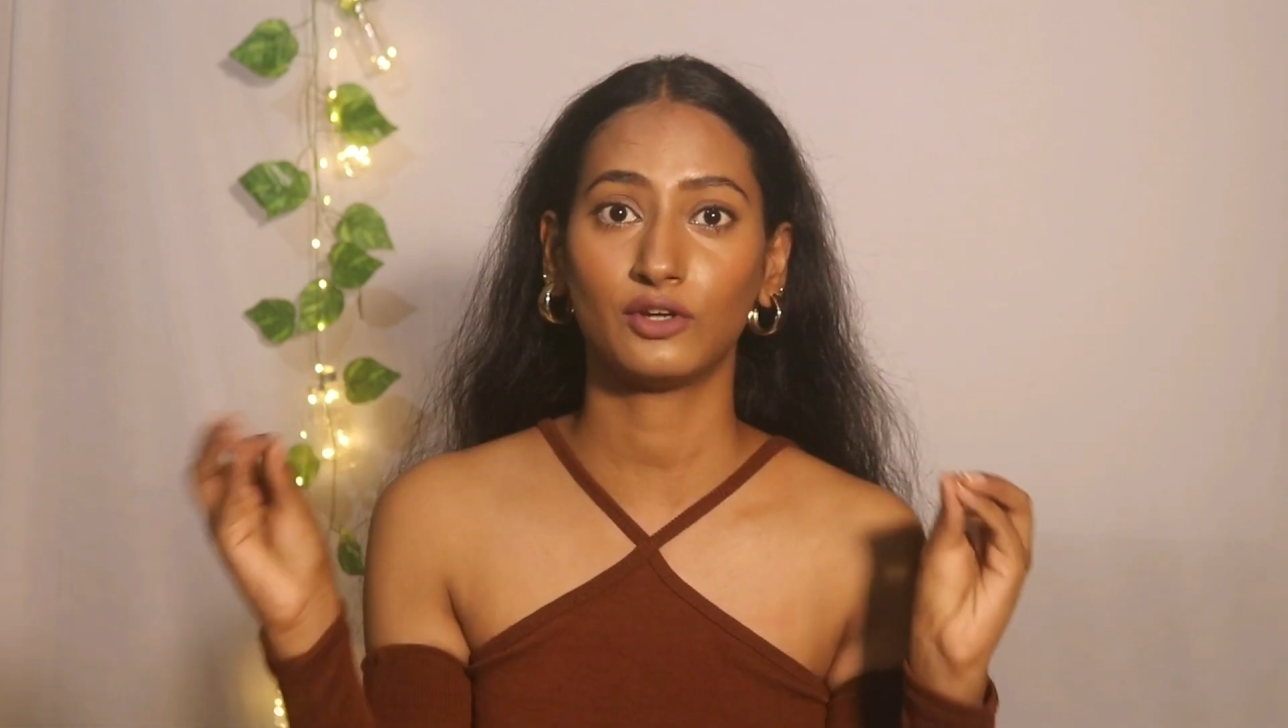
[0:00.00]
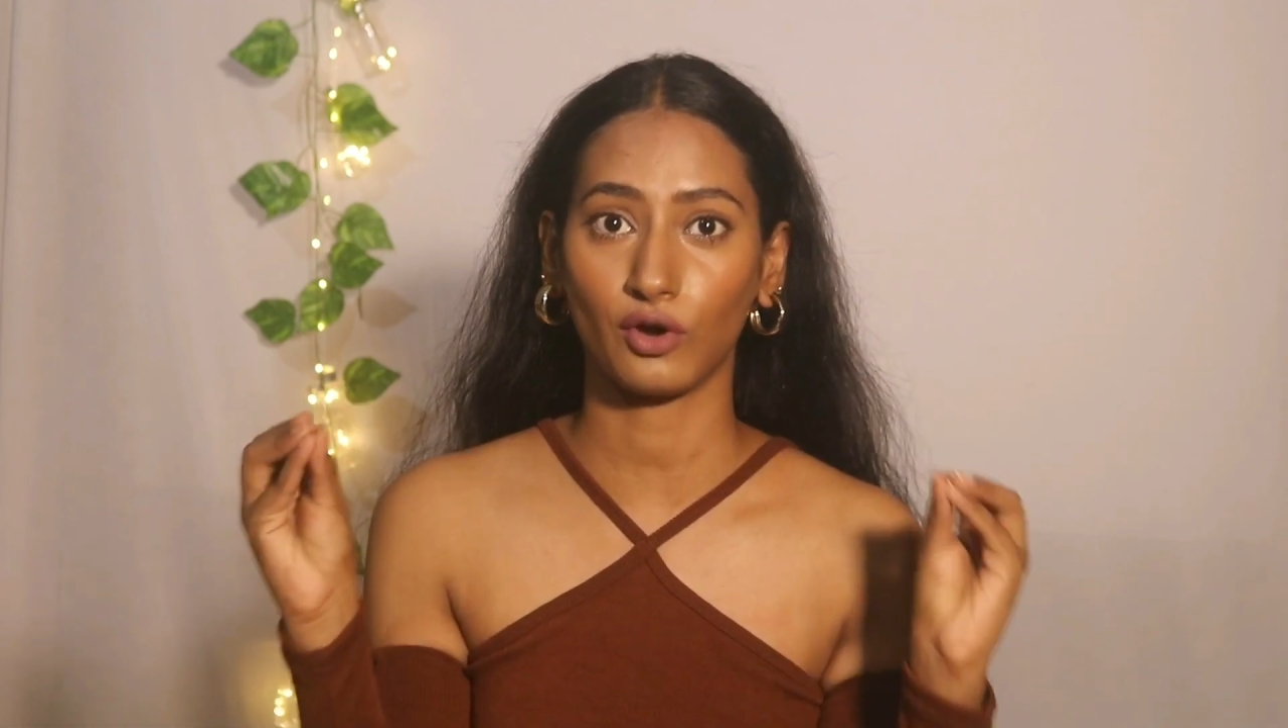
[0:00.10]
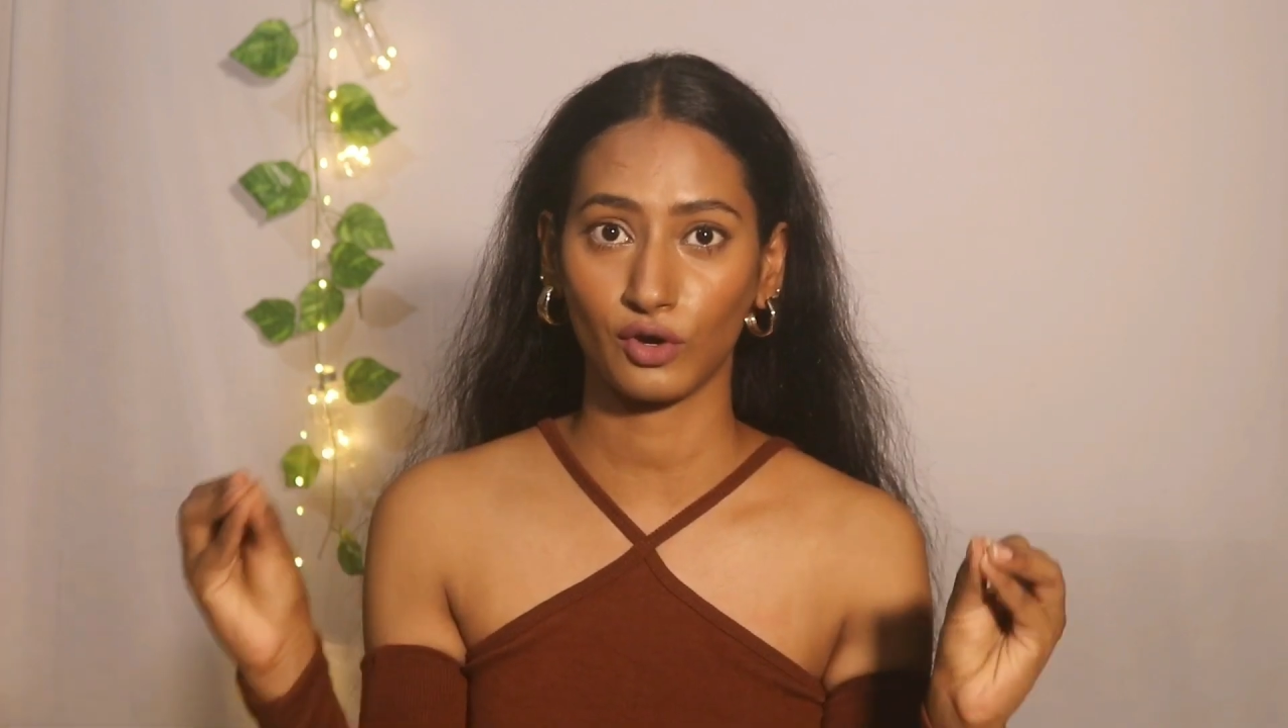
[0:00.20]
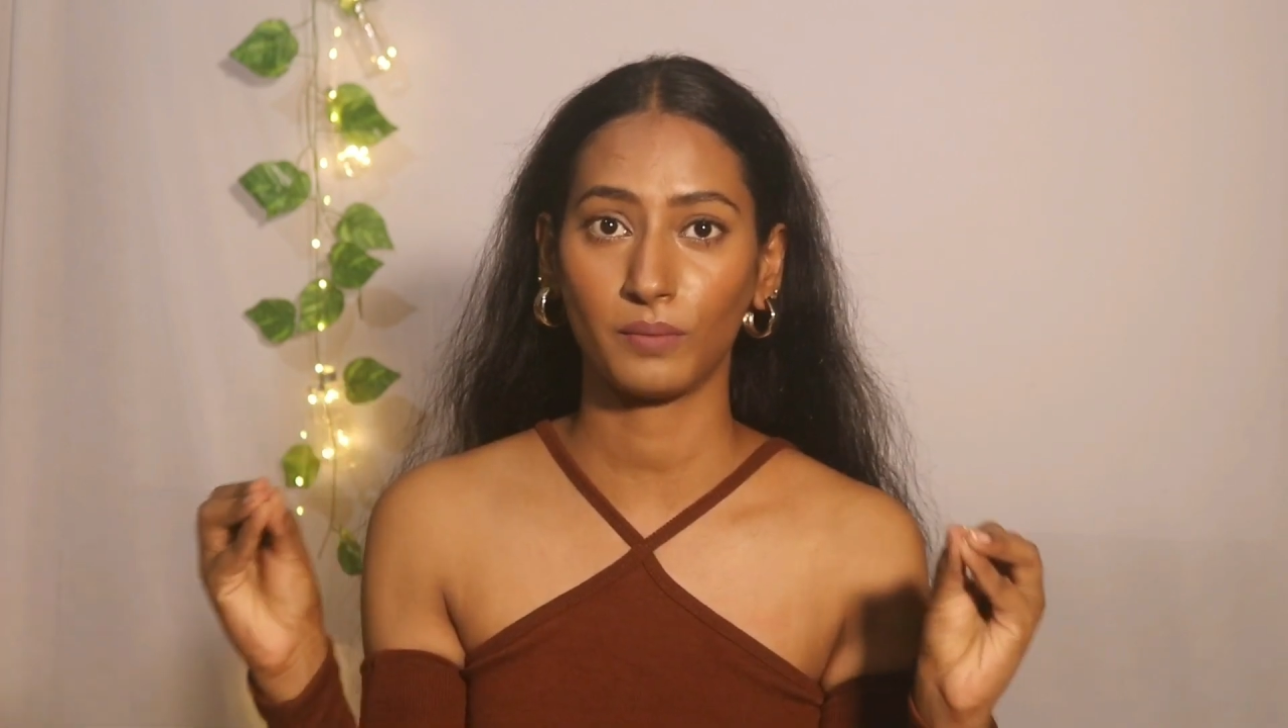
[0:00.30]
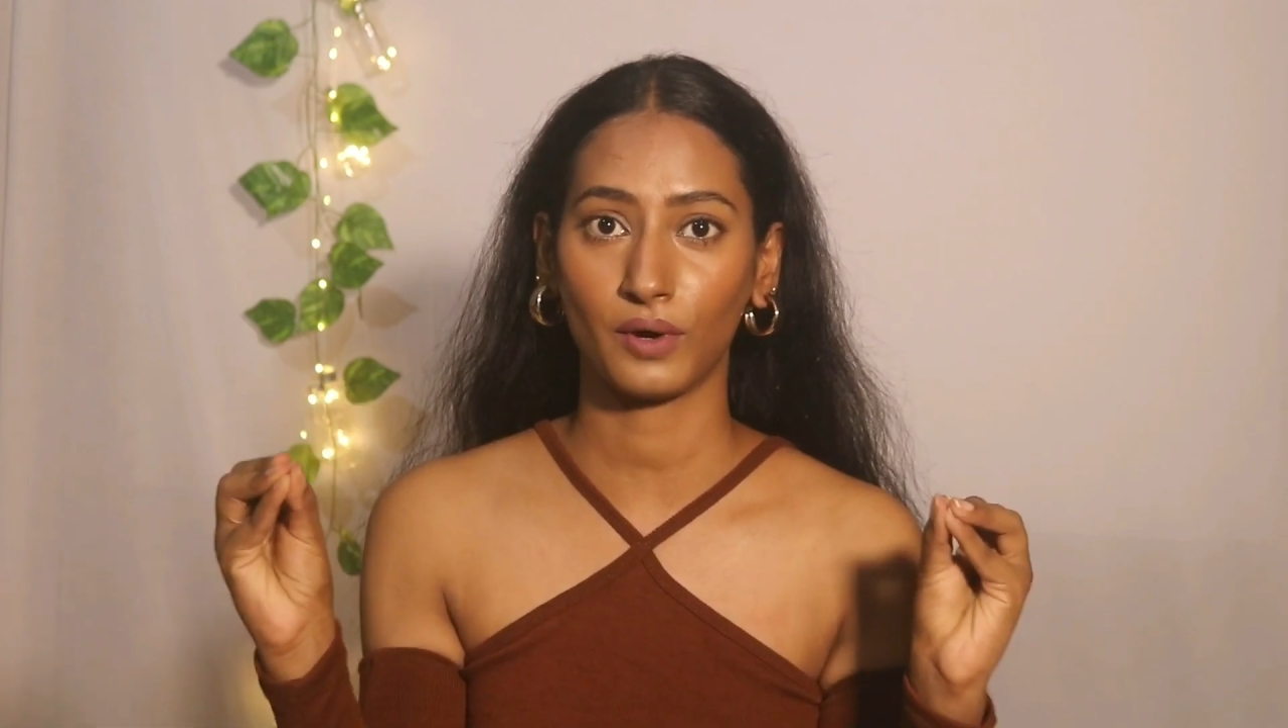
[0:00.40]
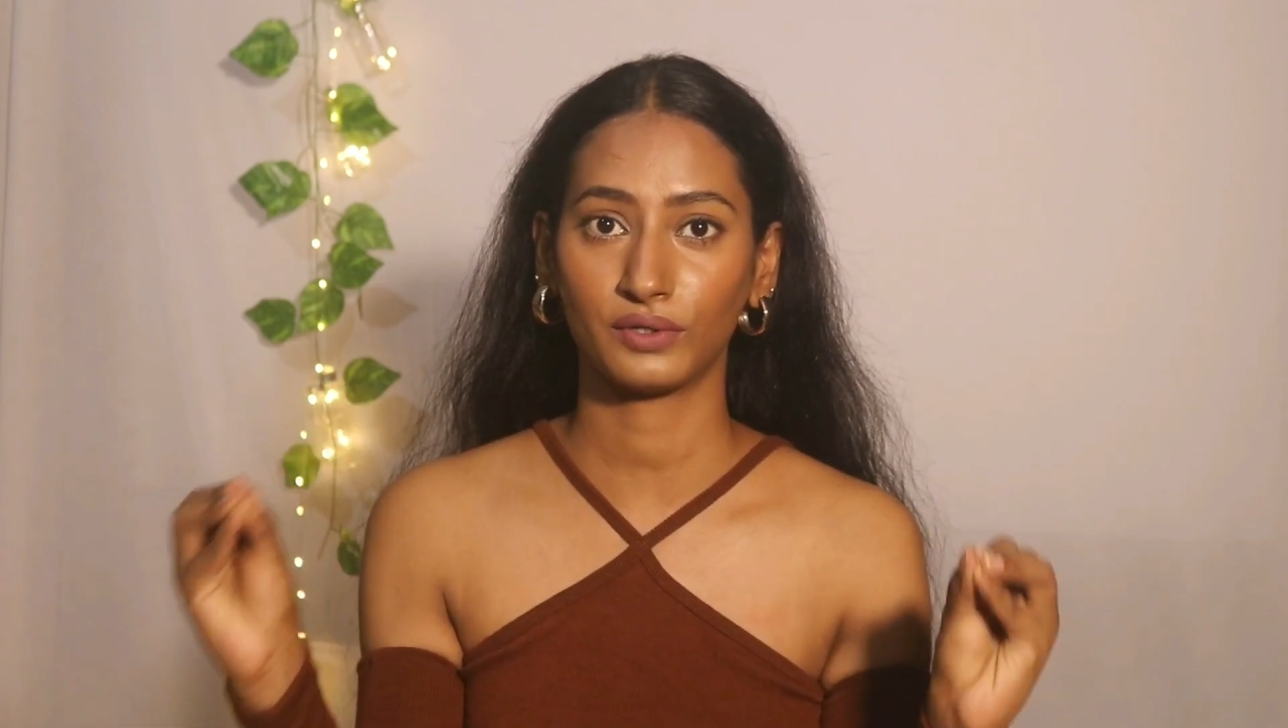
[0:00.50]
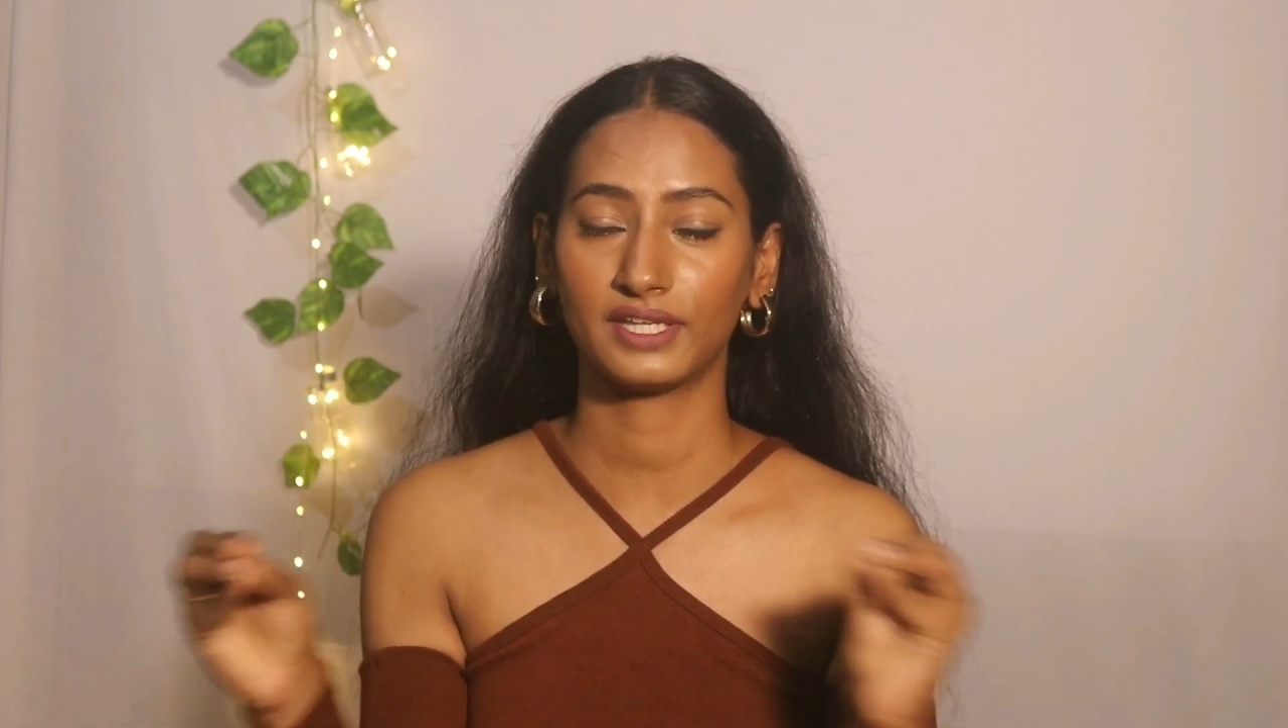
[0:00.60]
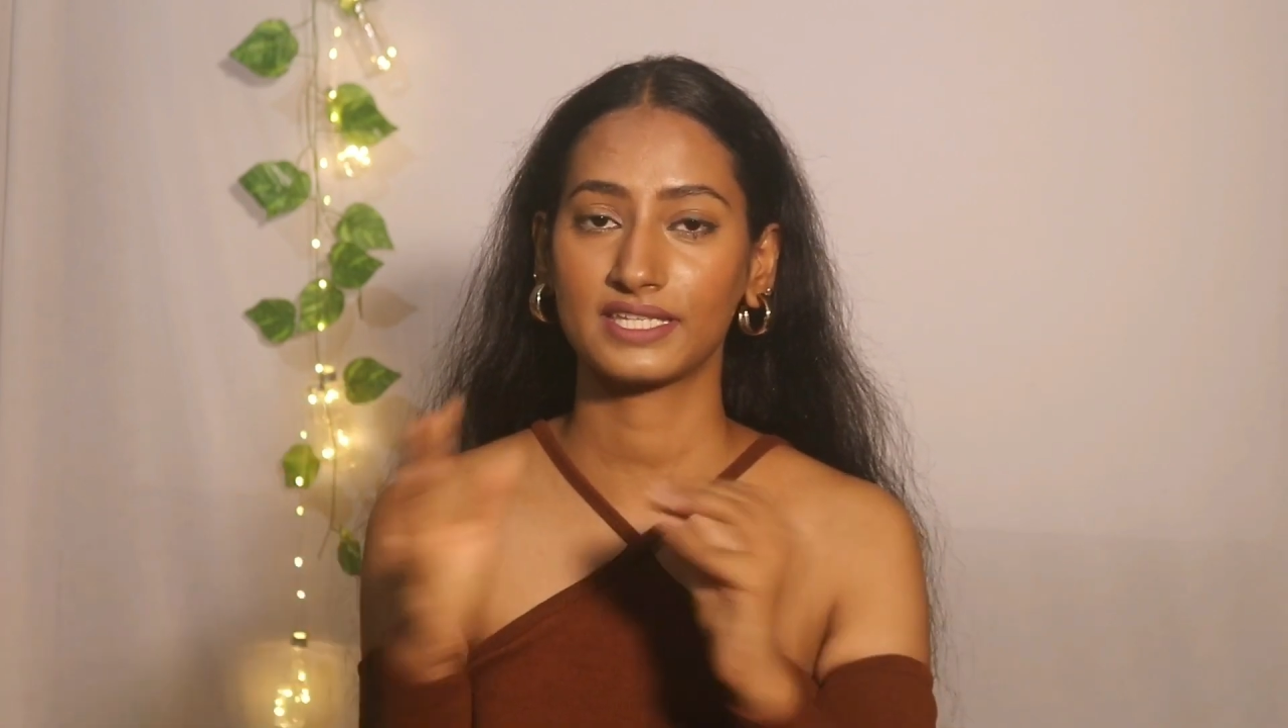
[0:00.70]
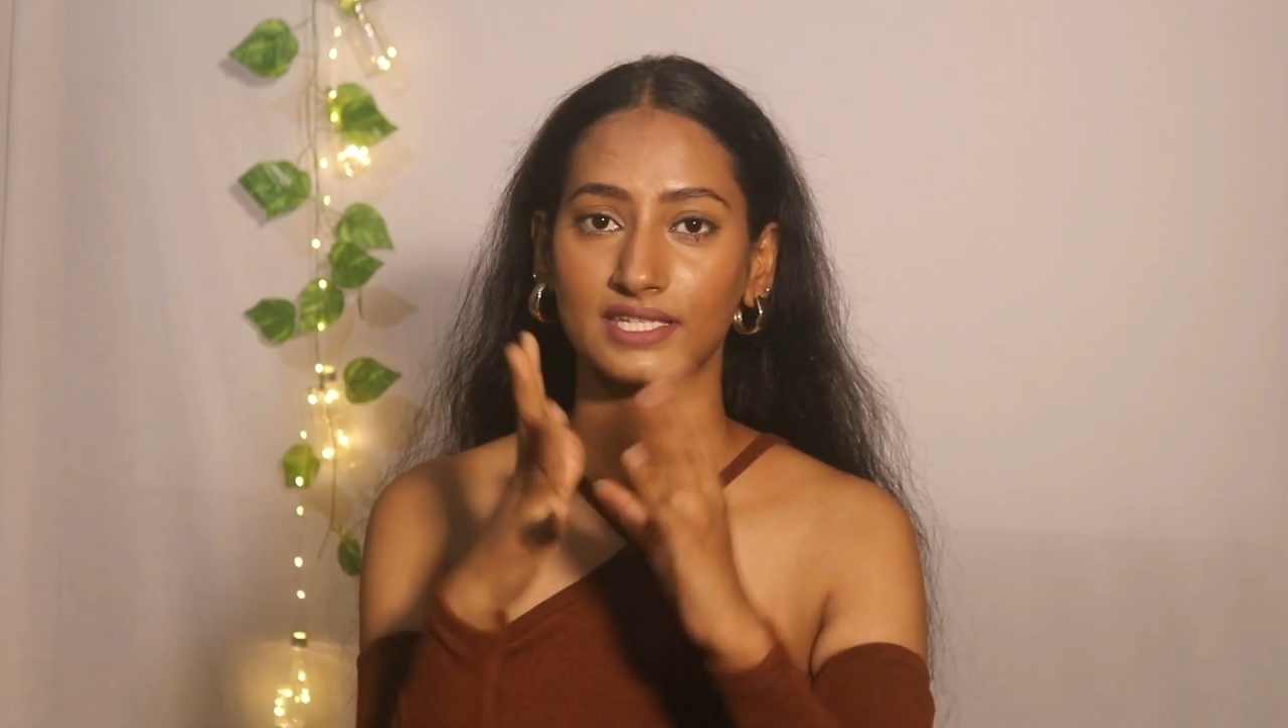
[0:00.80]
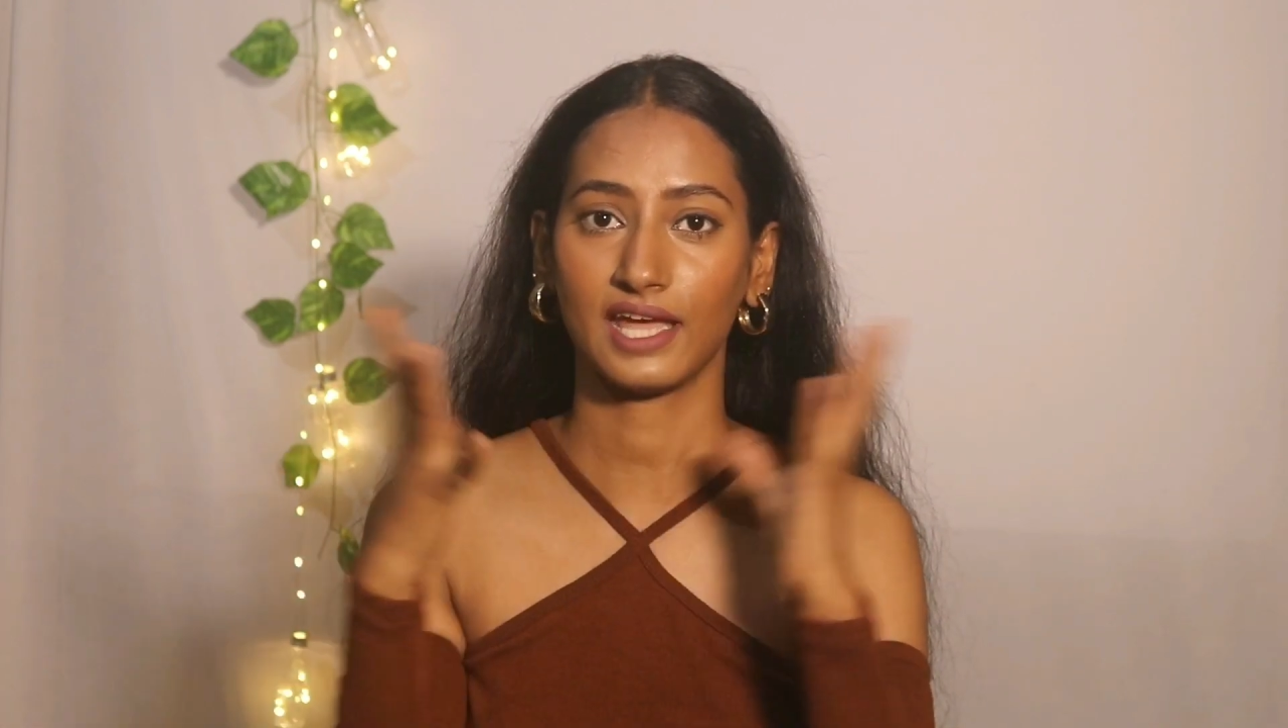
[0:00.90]
टॉक अबाउट
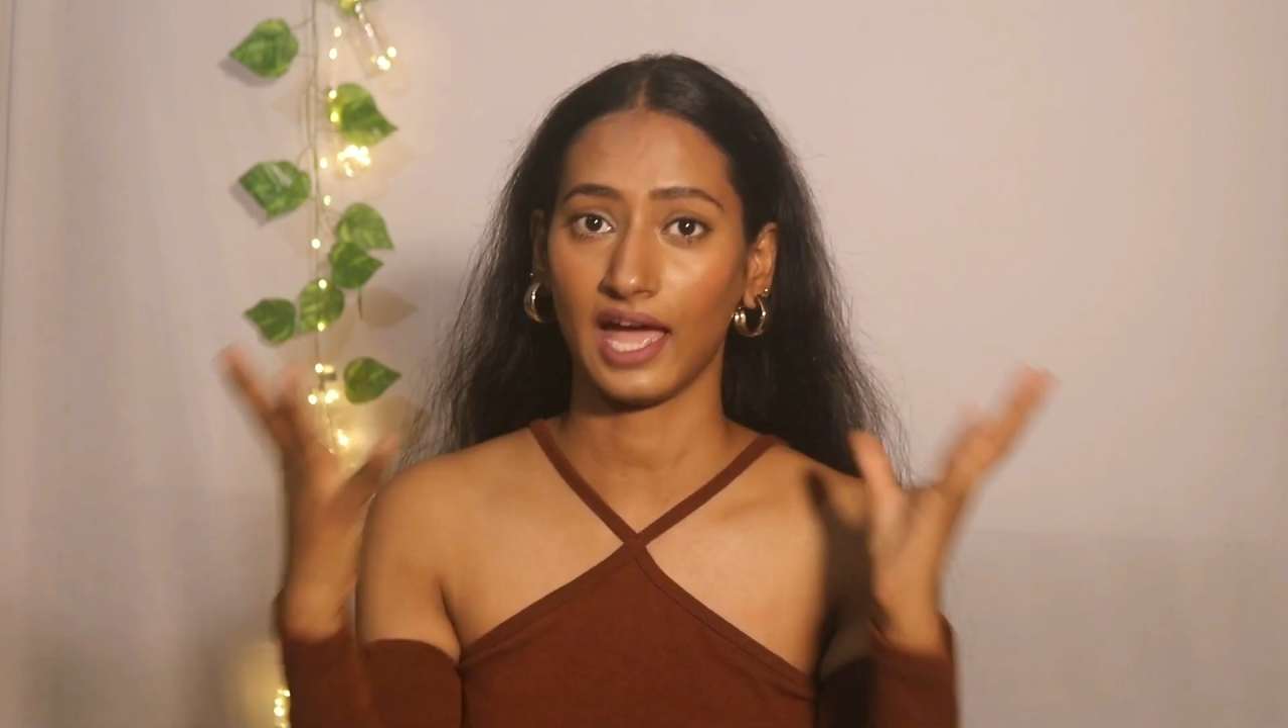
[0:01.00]
दिस